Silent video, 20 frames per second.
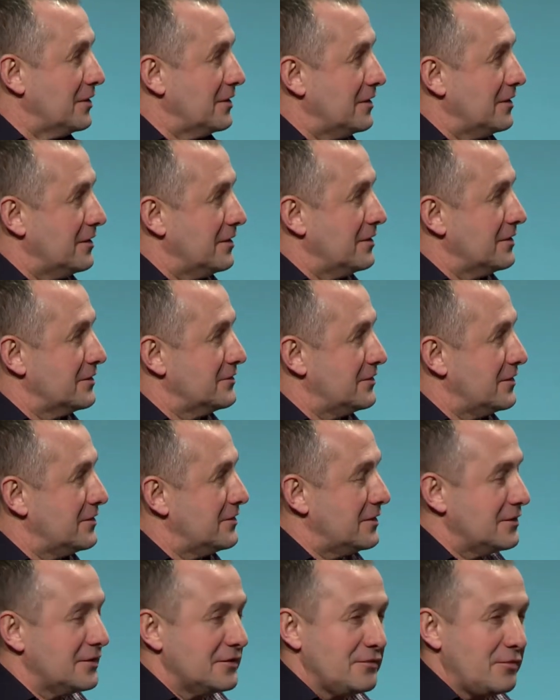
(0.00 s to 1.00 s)
Э, кстати,
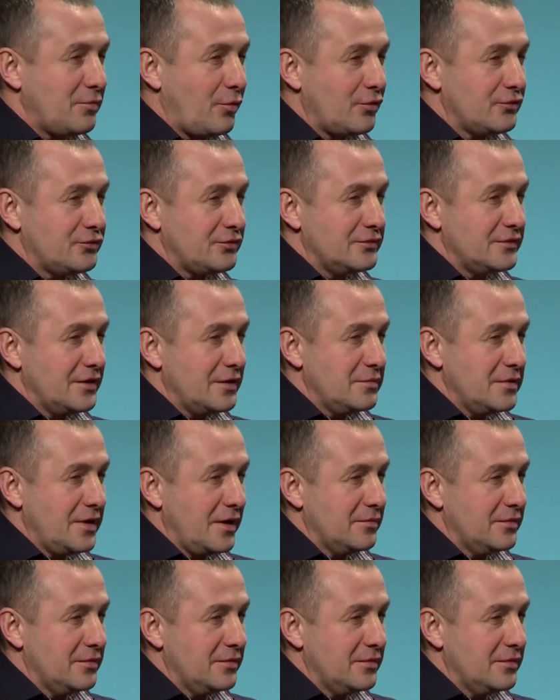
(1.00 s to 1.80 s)
этот вопрос, он для меня